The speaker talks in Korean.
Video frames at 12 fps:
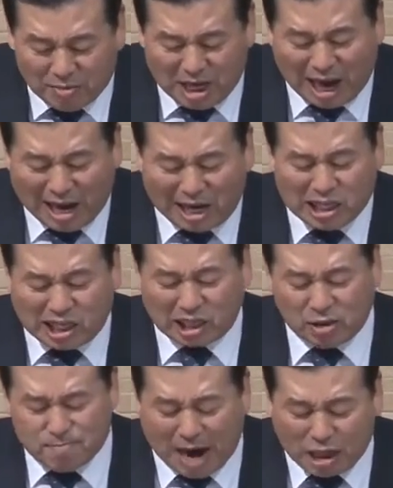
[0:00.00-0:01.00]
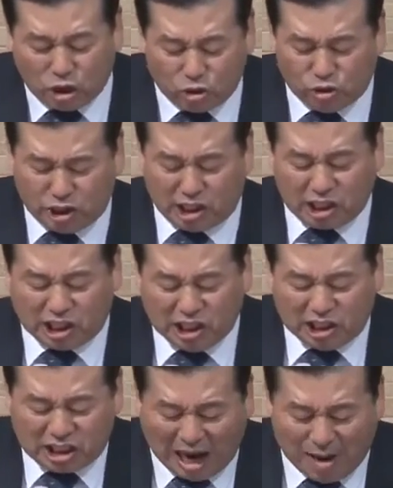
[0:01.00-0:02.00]
하나님께서 맡겨 주신 그
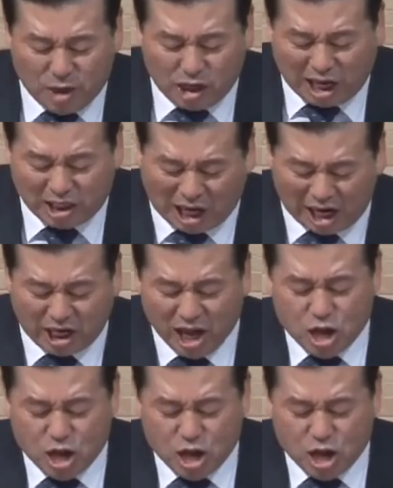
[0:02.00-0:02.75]
사명의 자리,